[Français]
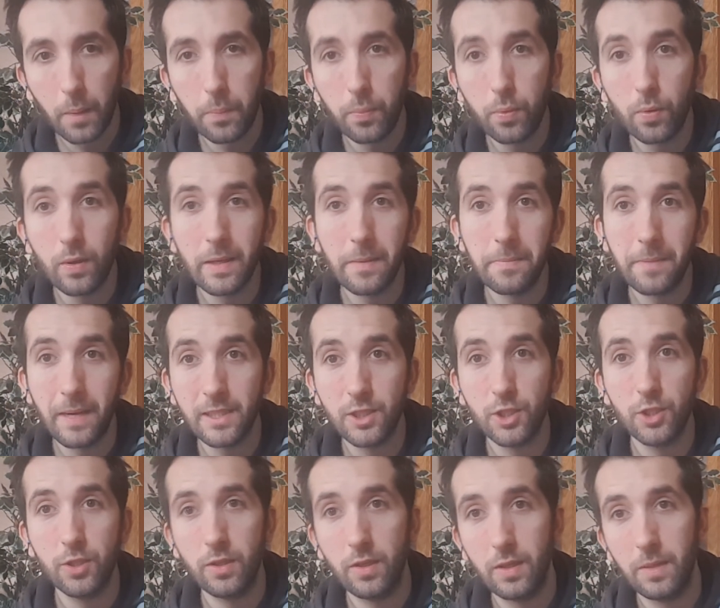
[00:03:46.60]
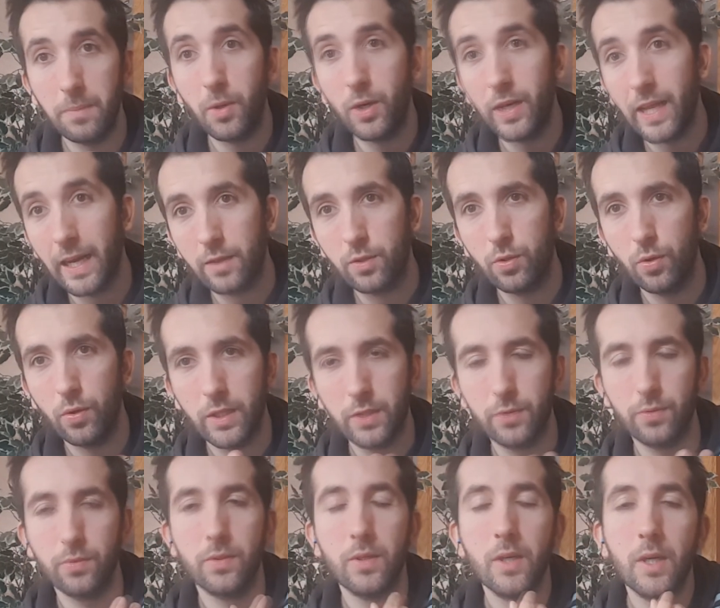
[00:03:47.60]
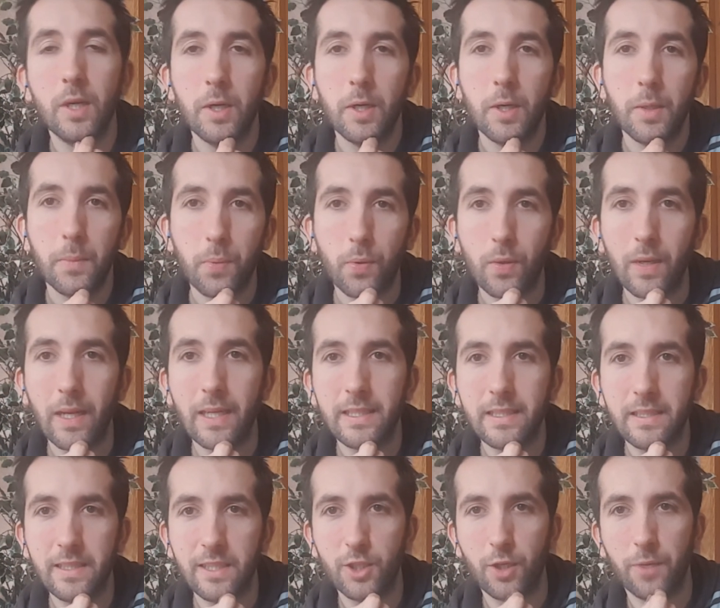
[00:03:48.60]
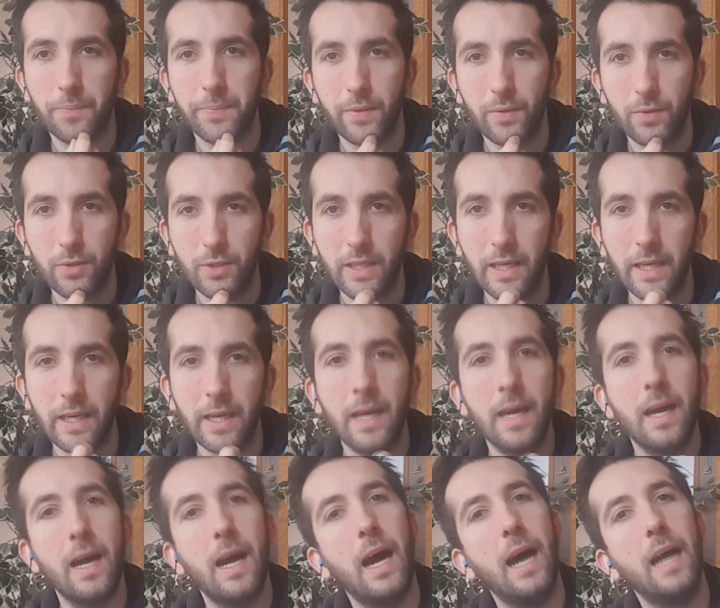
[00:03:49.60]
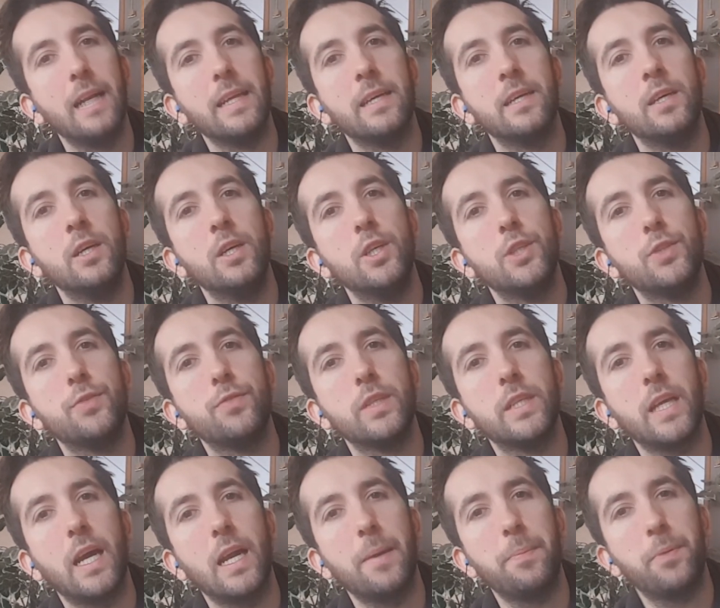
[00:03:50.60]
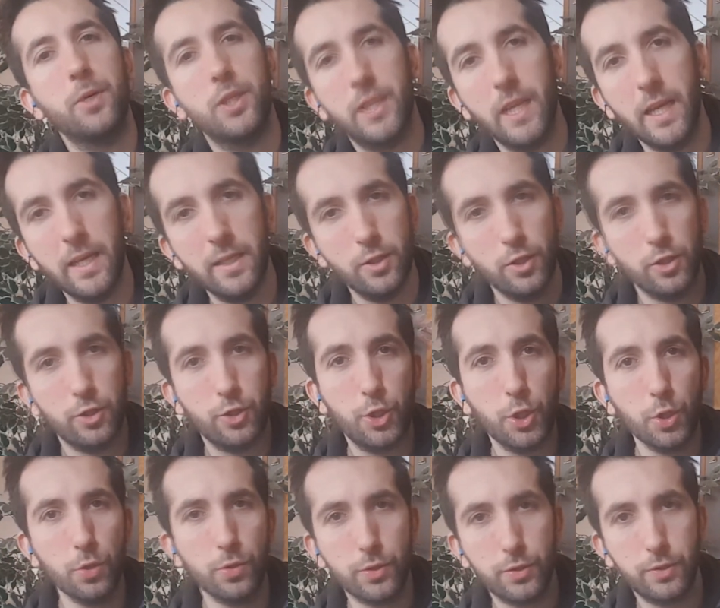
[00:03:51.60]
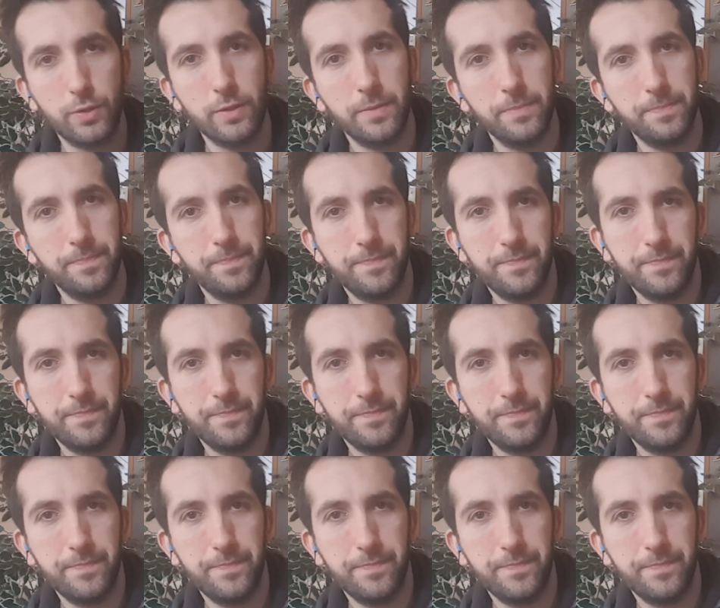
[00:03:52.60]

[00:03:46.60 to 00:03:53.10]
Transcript: pour les matchs Monaco et tout. Pour la Ligue des Champions. Ok Allez, je vous dis à la prochaine. Tchuss